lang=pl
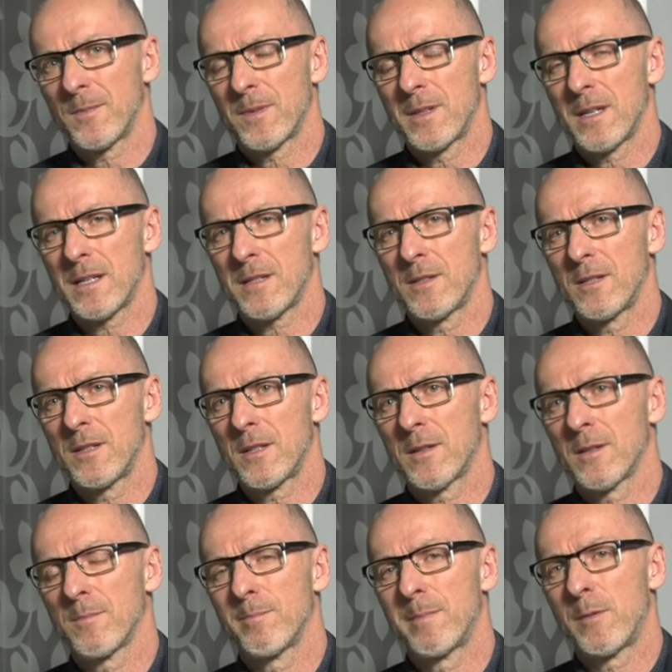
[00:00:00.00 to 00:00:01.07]

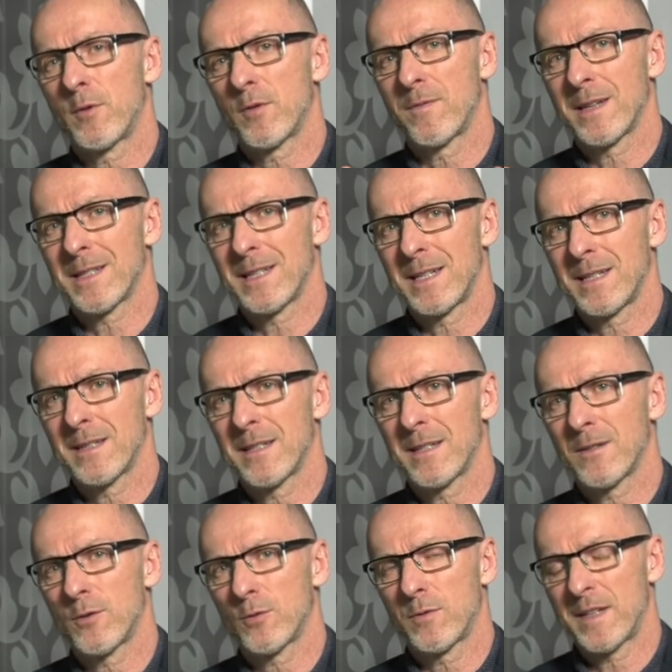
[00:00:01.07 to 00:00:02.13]
technik mało
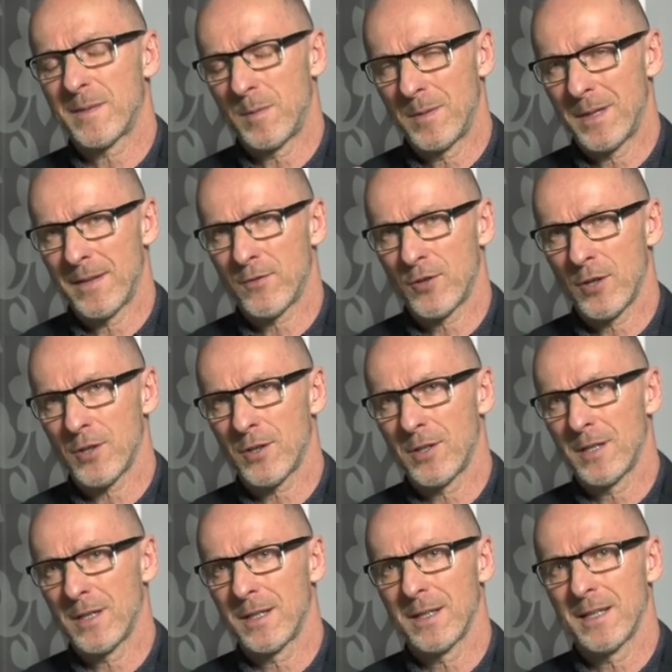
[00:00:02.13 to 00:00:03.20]
inwazyjnych, o których wspomniałem
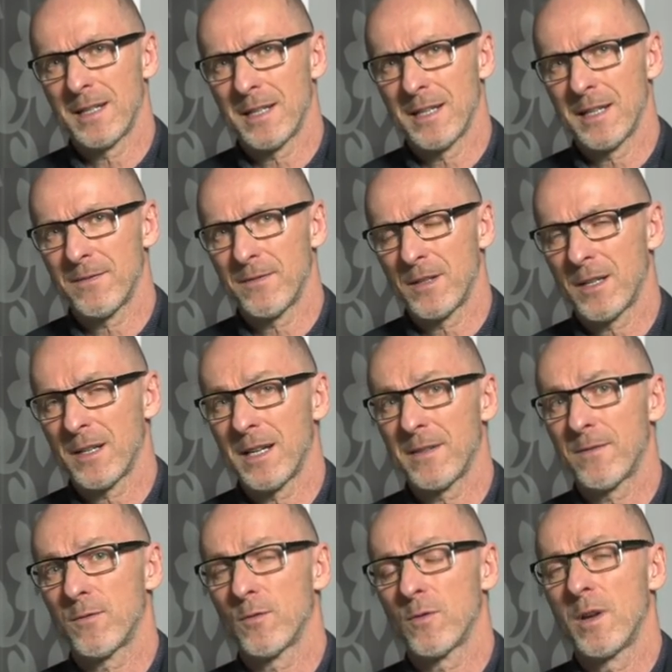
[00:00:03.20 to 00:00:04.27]
wcześniej, RF i
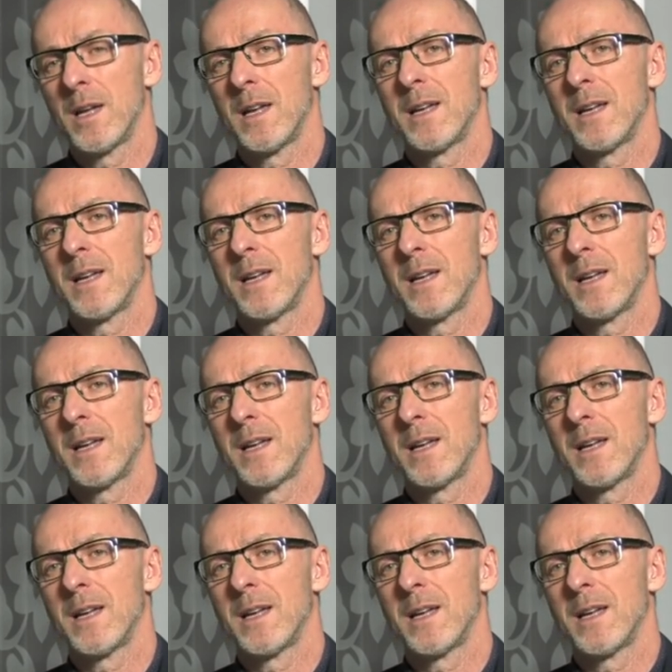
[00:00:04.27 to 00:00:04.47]
HIFU,